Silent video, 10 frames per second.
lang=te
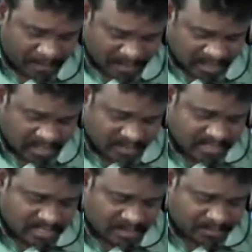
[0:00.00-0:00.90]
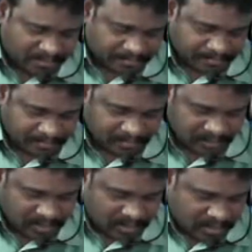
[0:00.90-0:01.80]
పదిహేనవ అధ్యాయము
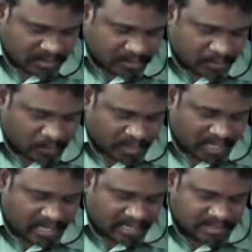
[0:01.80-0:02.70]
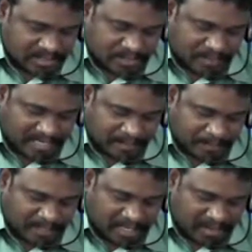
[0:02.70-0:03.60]
లోకాగా రాసిన సువార్త
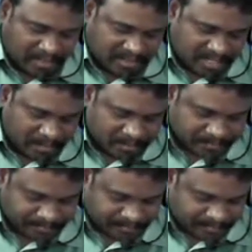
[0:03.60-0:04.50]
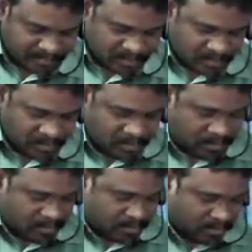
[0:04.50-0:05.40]
పదిహేనవ అధ్యాయము
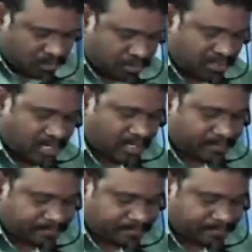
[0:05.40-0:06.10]
చూసారా